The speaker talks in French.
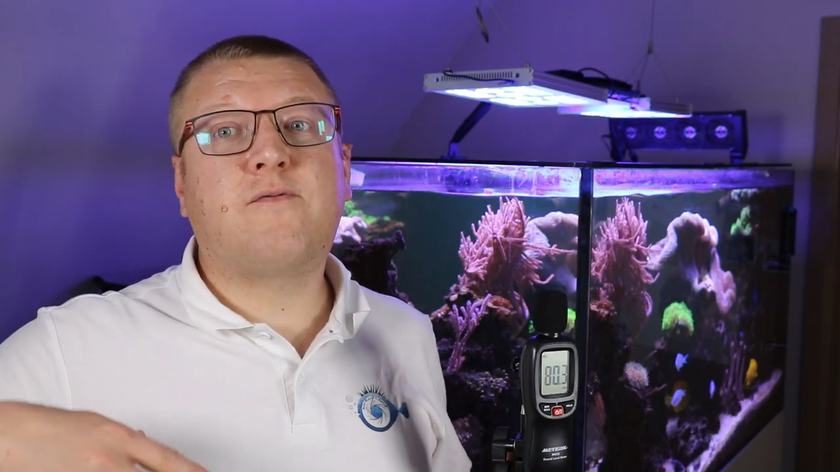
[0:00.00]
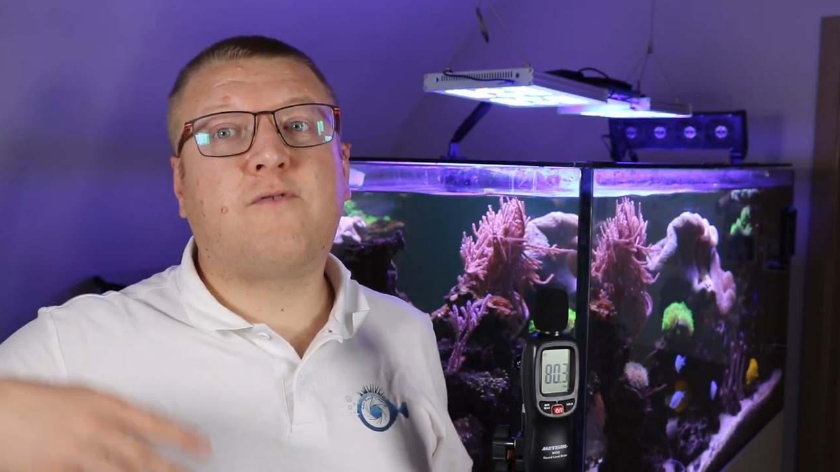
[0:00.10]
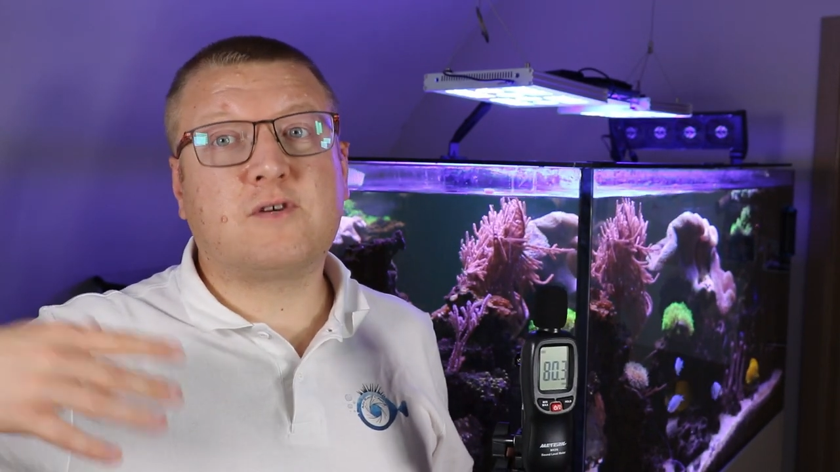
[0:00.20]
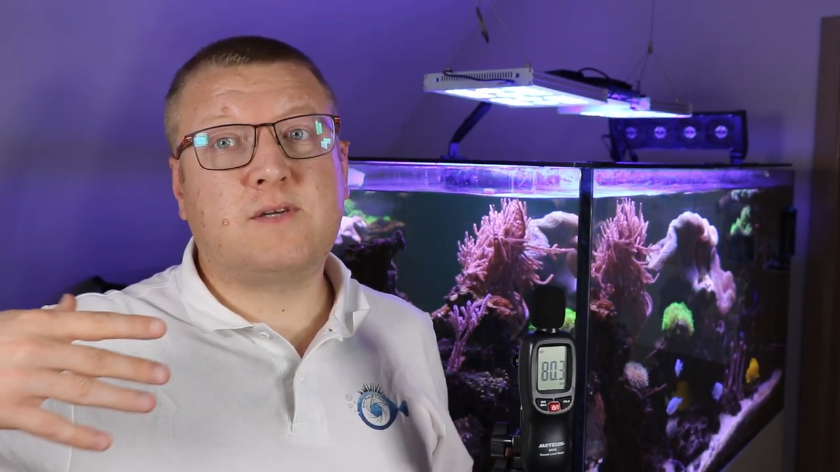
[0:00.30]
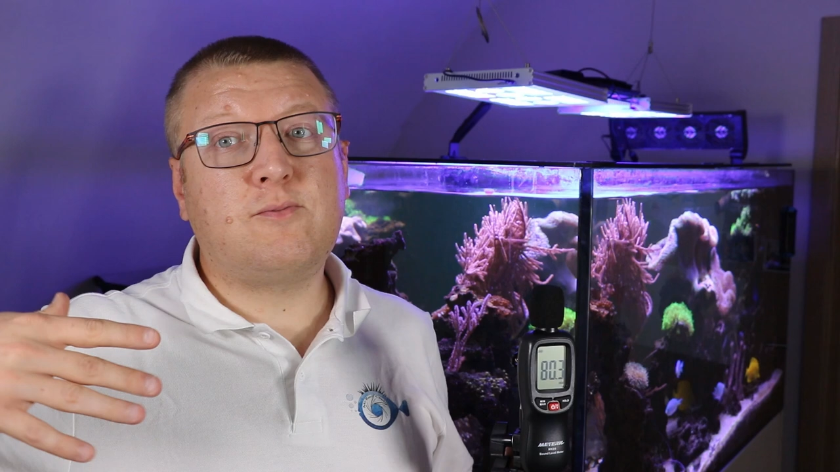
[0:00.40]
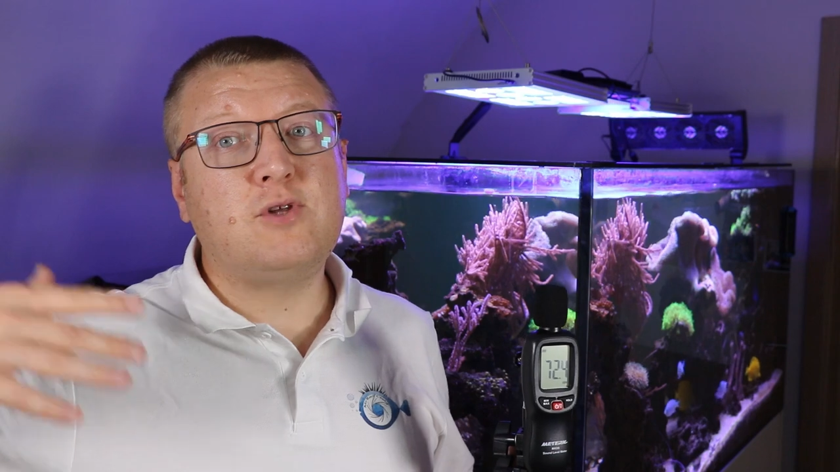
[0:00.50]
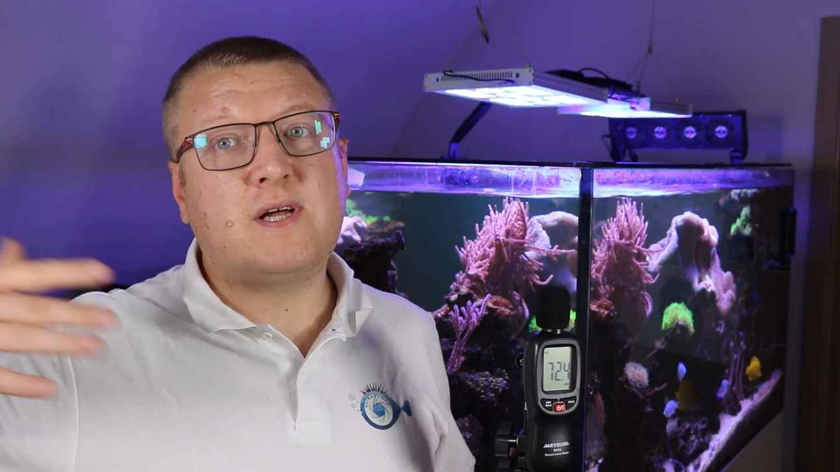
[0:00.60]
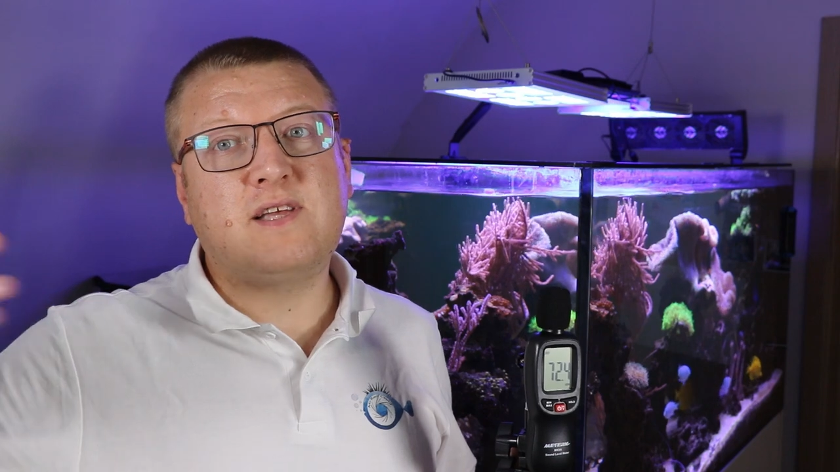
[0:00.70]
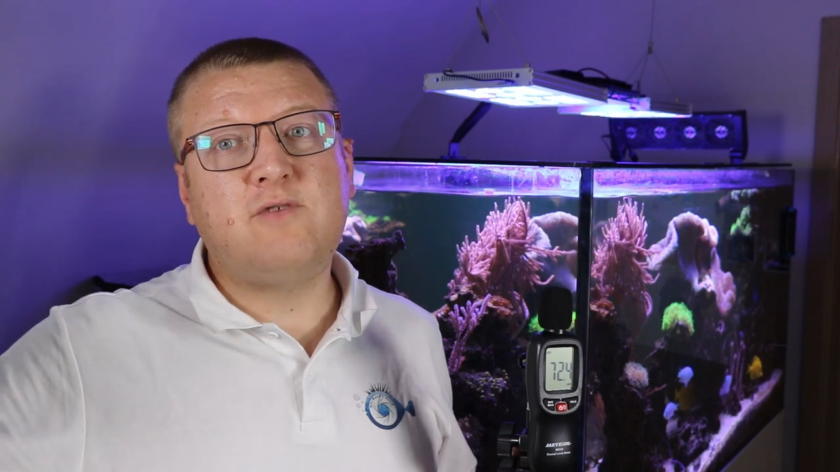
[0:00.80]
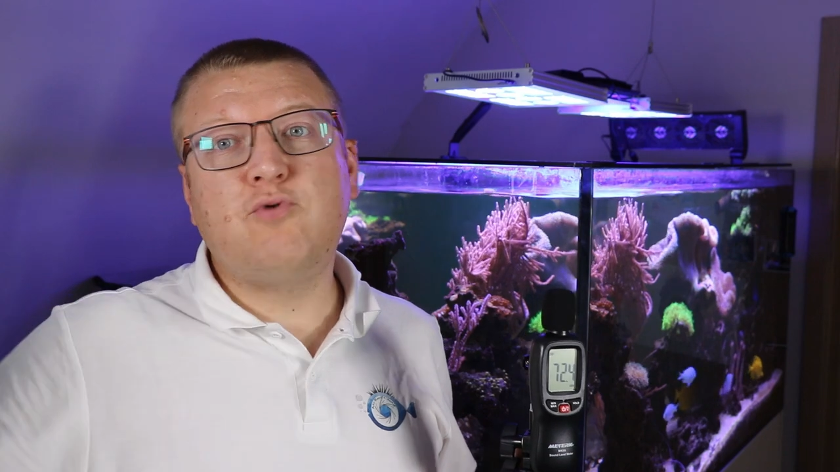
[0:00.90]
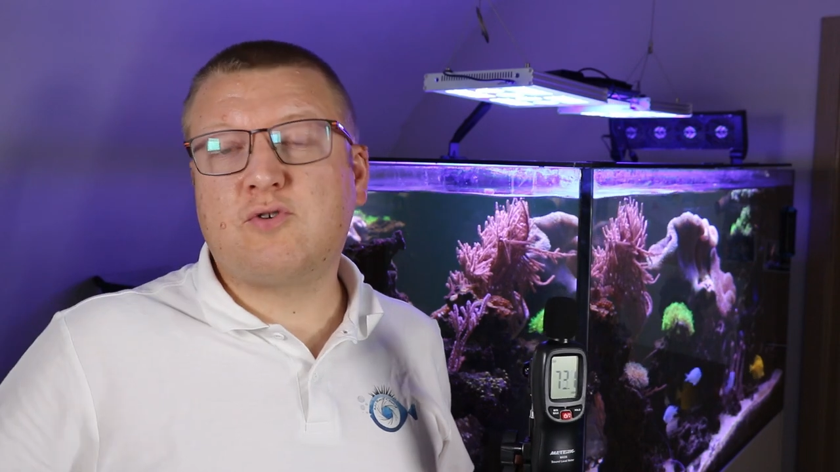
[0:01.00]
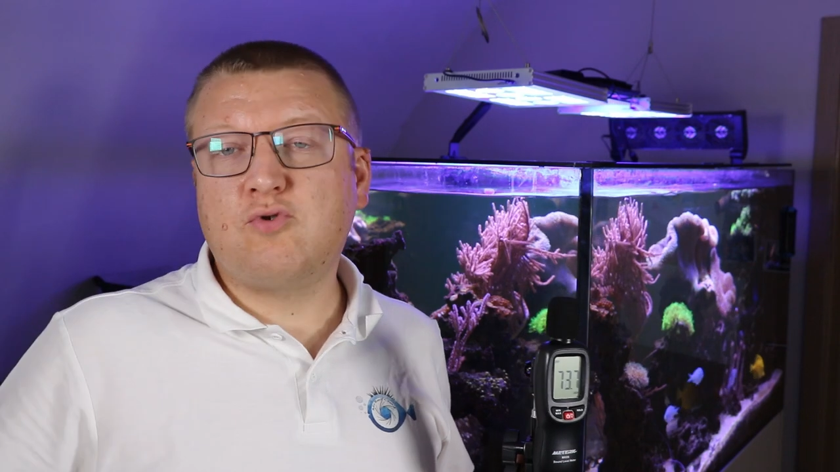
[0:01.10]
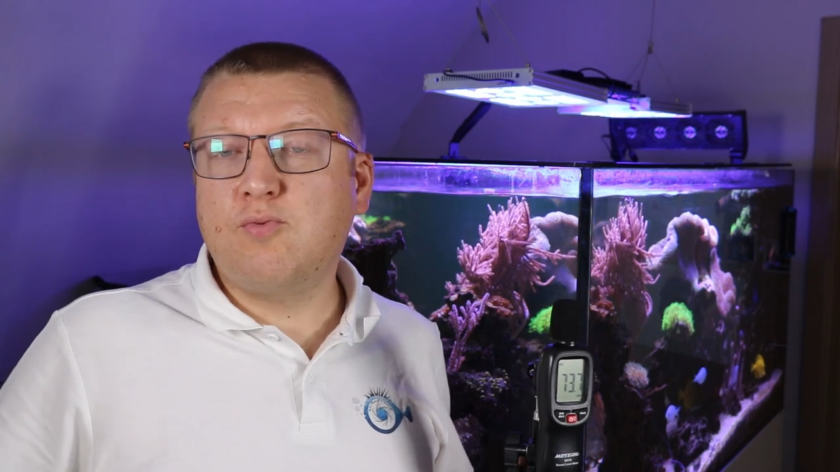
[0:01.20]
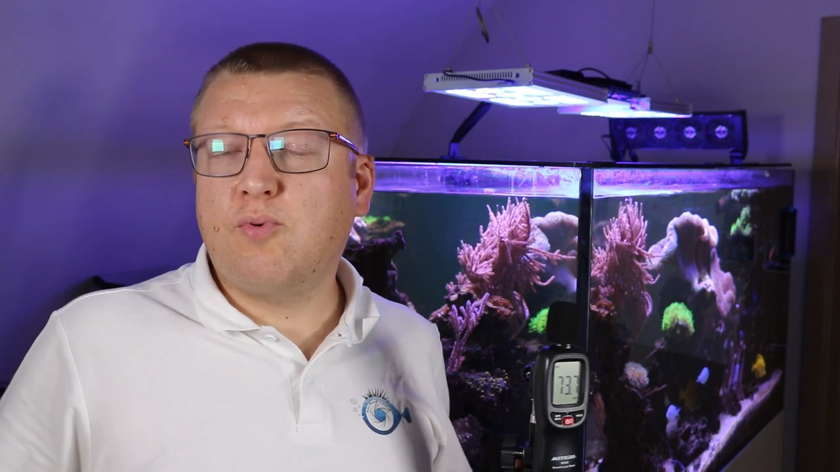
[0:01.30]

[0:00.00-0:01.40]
forcément une atténuation du